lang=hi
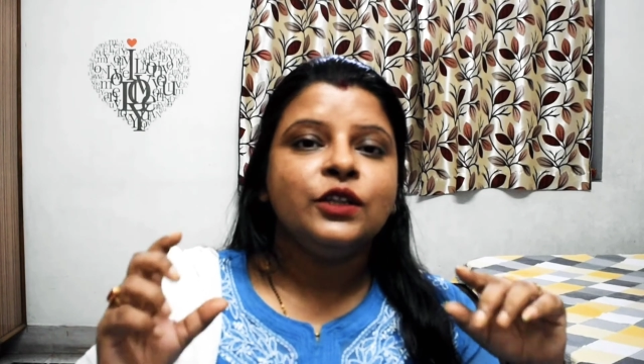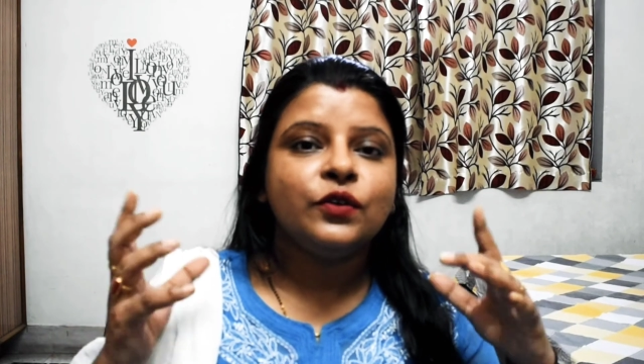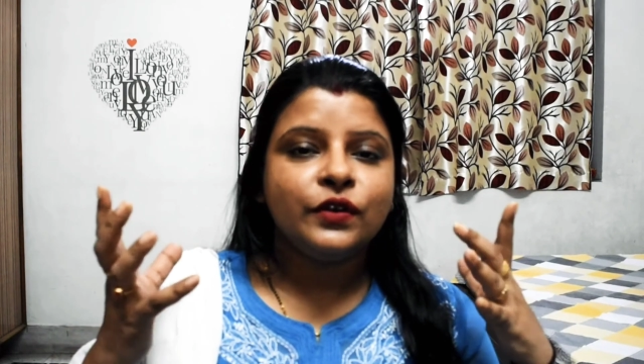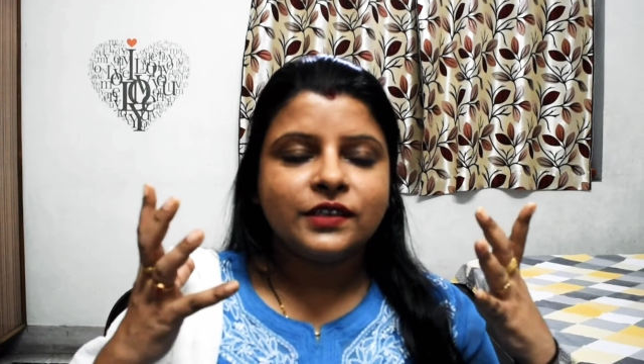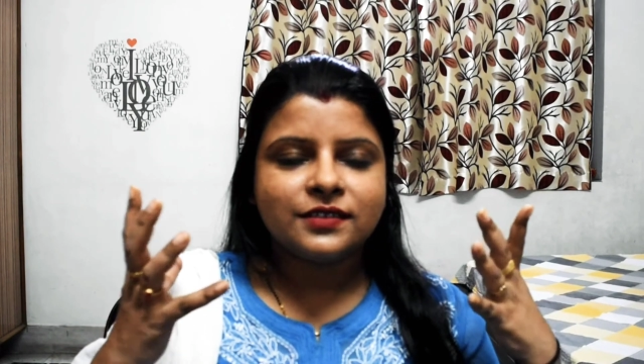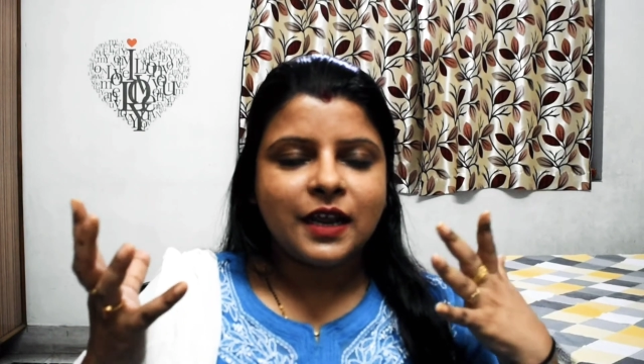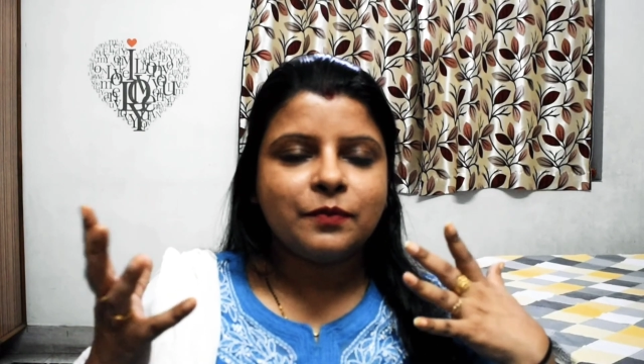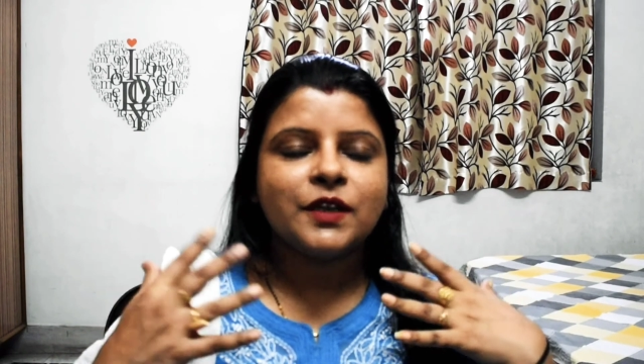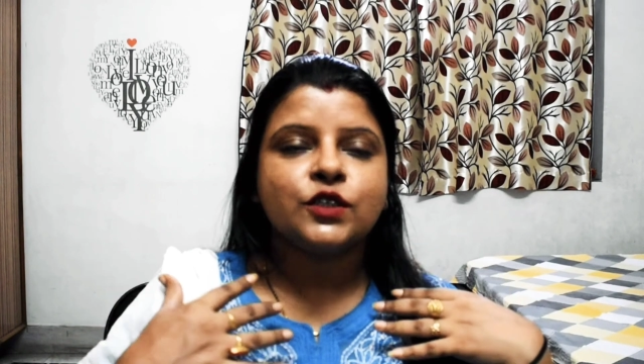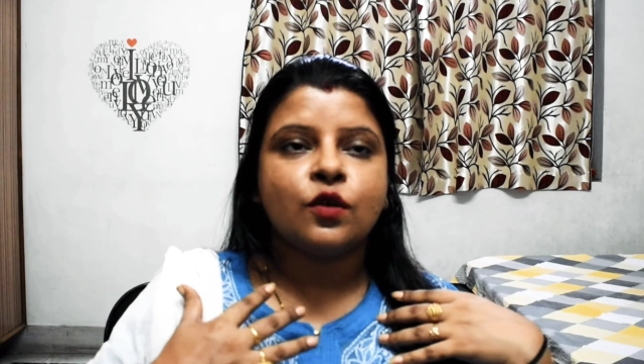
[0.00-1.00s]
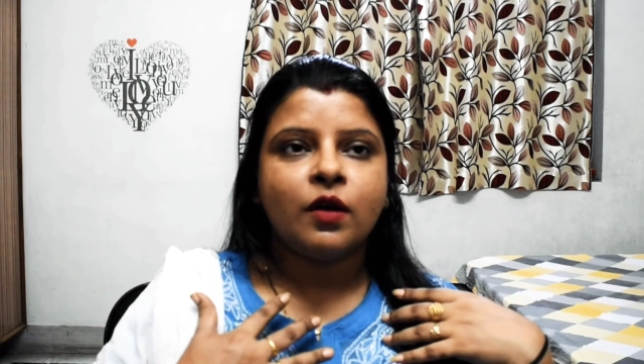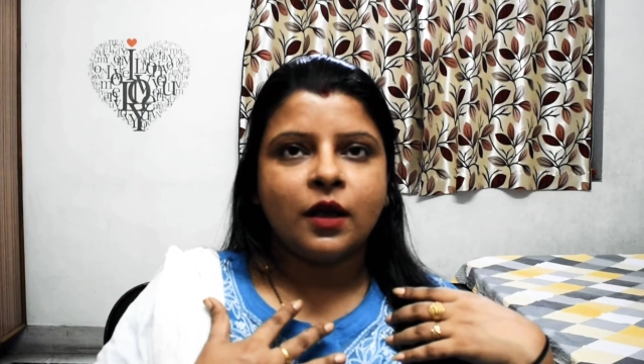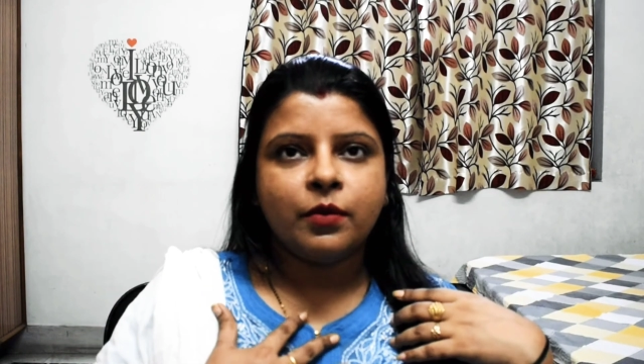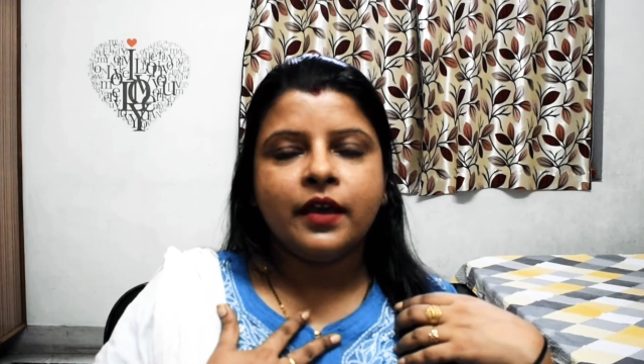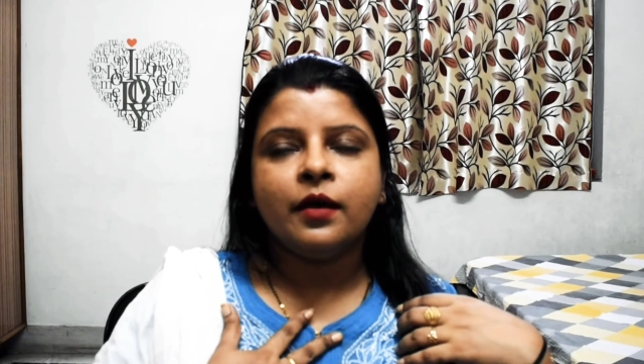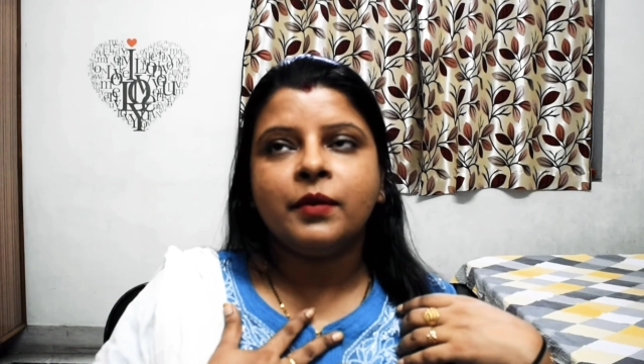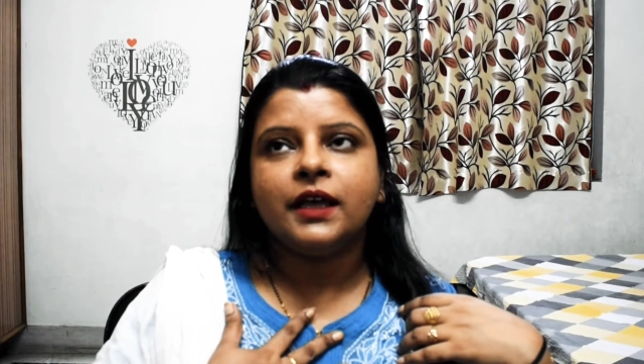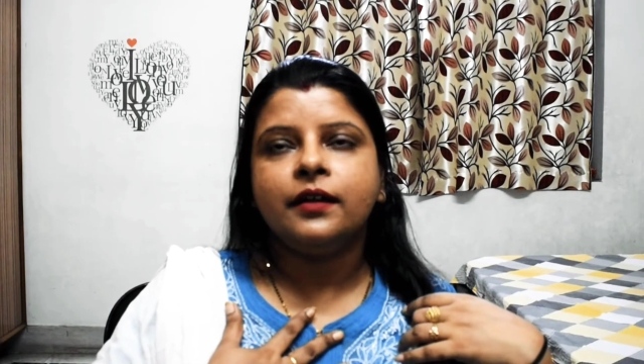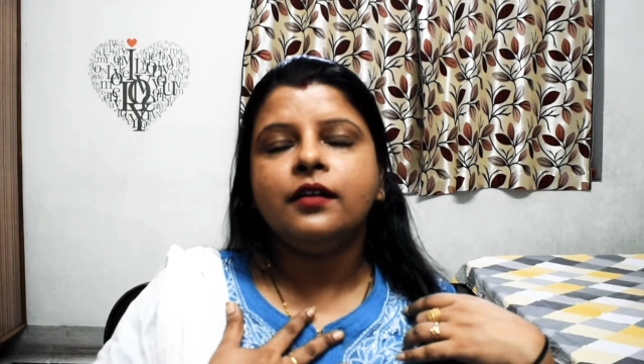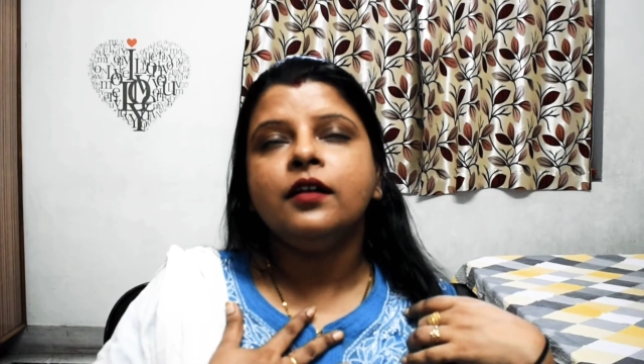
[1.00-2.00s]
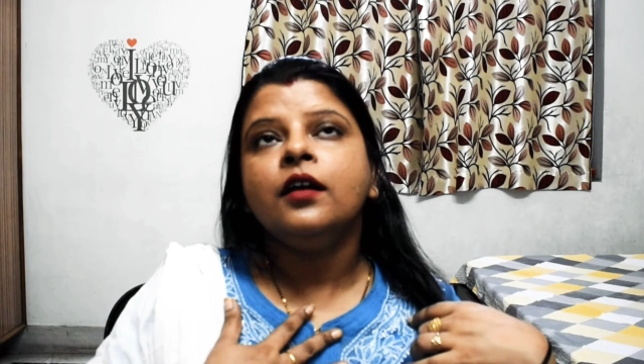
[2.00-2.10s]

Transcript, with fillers: तो इस टाइप का स्वभाव है हमारा